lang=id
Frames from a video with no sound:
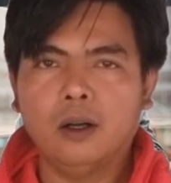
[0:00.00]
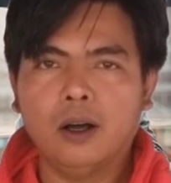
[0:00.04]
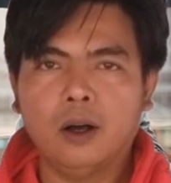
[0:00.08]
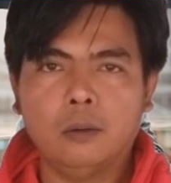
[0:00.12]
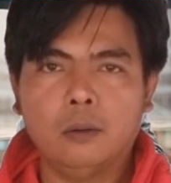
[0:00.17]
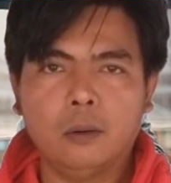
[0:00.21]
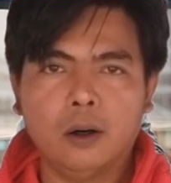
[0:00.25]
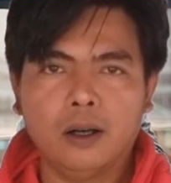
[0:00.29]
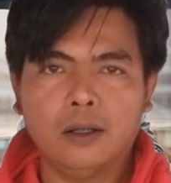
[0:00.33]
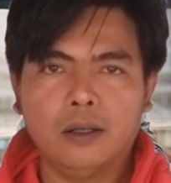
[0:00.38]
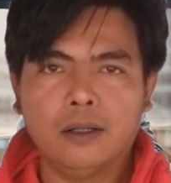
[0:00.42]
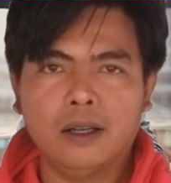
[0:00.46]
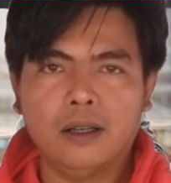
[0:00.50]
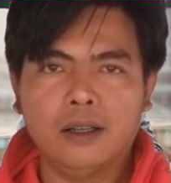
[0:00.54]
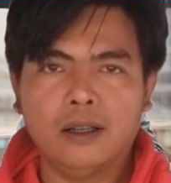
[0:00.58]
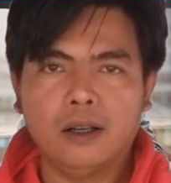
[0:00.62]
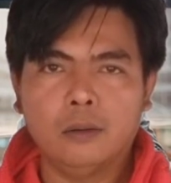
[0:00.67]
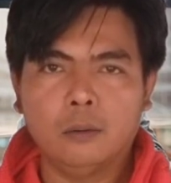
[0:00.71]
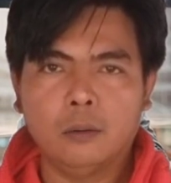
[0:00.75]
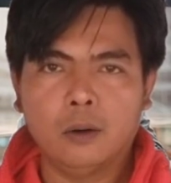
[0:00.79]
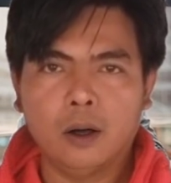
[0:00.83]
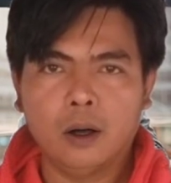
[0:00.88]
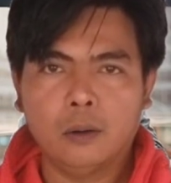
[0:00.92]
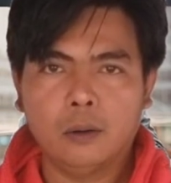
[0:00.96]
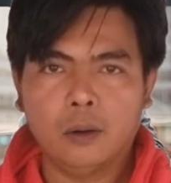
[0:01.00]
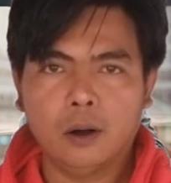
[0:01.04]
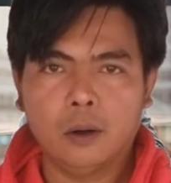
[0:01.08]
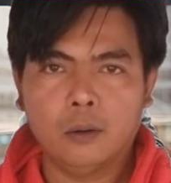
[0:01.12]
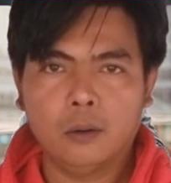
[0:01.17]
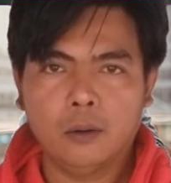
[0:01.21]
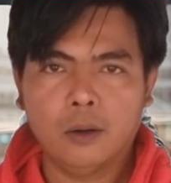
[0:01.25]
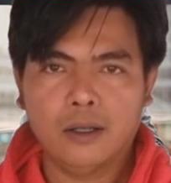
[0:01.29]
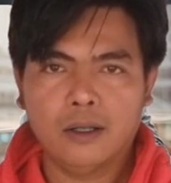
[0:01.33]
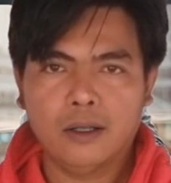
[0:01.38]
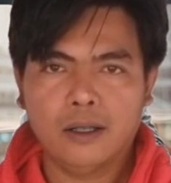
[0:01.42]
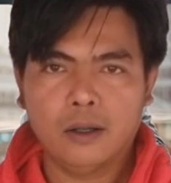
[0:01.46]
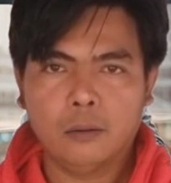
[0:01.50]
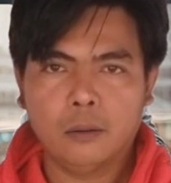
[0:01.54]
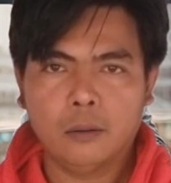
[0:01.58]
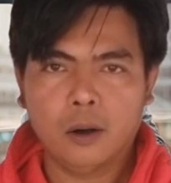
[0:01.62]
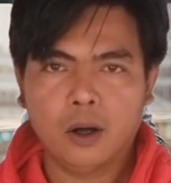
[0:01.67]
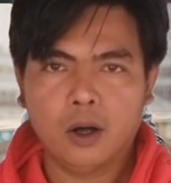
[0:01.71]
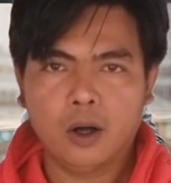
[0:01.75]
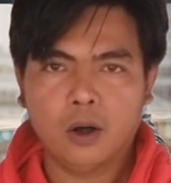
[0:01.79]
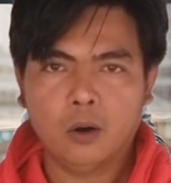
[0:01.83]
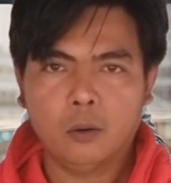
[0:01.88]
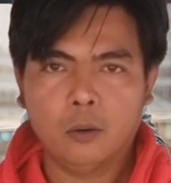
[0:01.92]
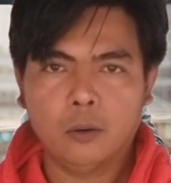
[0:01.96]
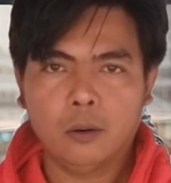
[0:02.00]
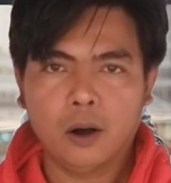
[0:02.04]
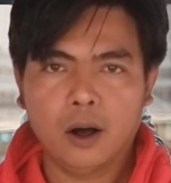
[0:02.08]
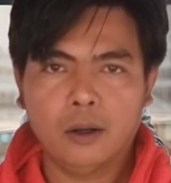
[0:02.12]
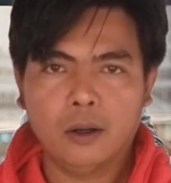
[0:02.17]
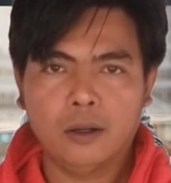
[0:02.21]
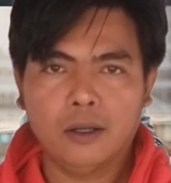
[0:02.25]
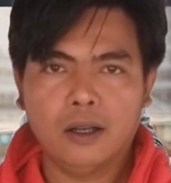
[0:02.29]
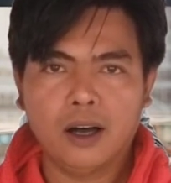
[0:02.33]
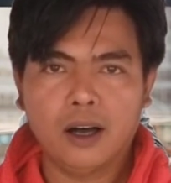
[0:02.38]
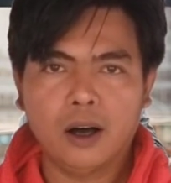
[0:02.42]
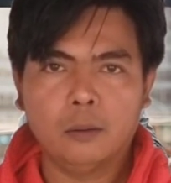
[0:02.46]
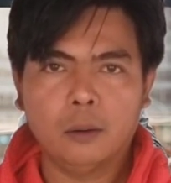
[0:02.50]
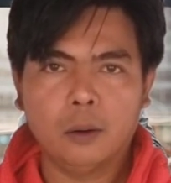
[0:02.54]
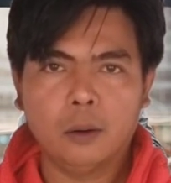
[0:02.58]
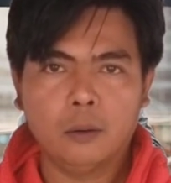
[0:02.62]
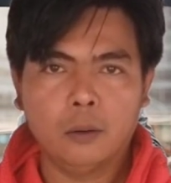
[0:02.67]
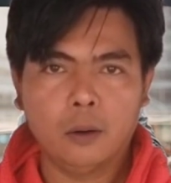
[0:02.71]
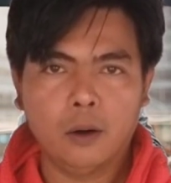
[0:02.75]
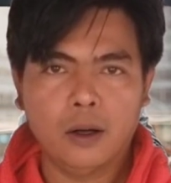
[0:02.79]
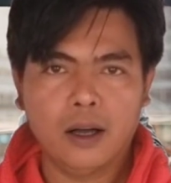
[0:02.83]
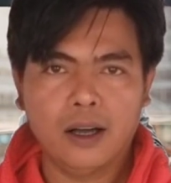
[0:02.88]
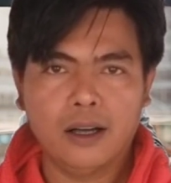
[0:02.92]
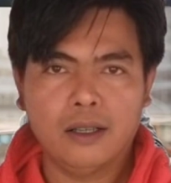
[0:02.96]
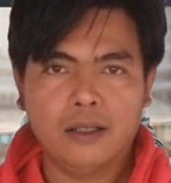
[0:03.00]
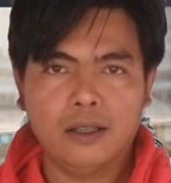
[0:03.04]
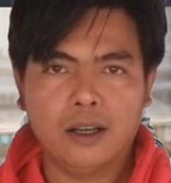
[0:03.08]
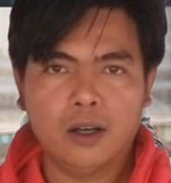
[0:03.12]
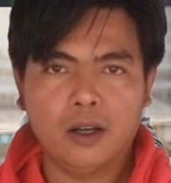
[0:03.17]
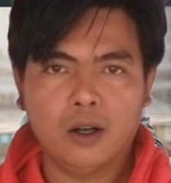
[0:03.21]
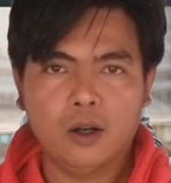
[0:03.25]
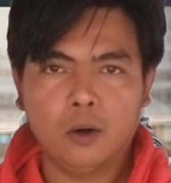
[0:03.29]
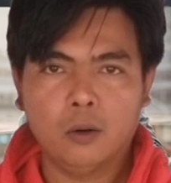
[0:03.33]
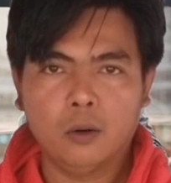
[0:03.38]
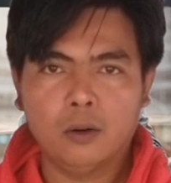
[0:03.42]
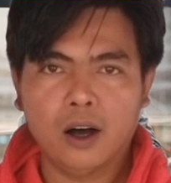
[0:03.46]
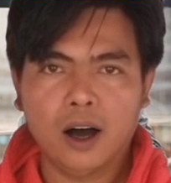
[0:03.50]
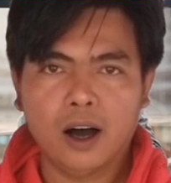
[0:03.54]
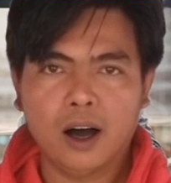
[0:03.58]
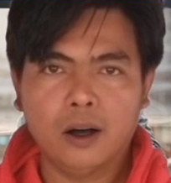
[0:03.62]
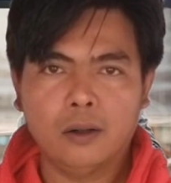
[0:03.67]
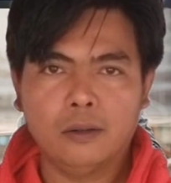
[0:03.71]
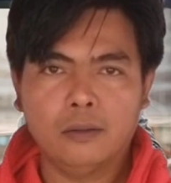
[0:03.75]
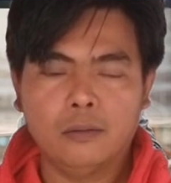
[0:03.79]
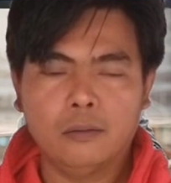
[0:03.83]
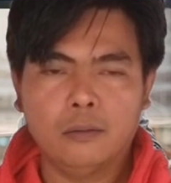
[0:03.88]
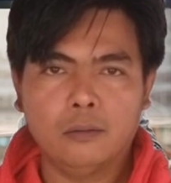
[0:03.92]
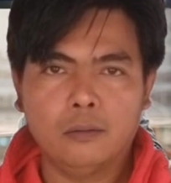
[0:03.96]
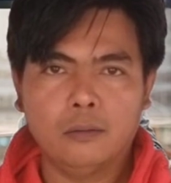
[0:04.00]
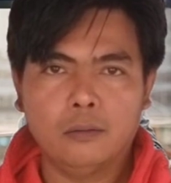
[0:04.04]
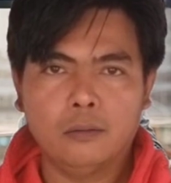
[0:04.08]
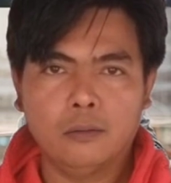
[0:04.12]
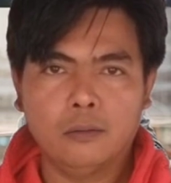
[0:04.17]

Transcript: Terima kasih telah menyimak dan sampai jumpa di segmen berita selanjutnya.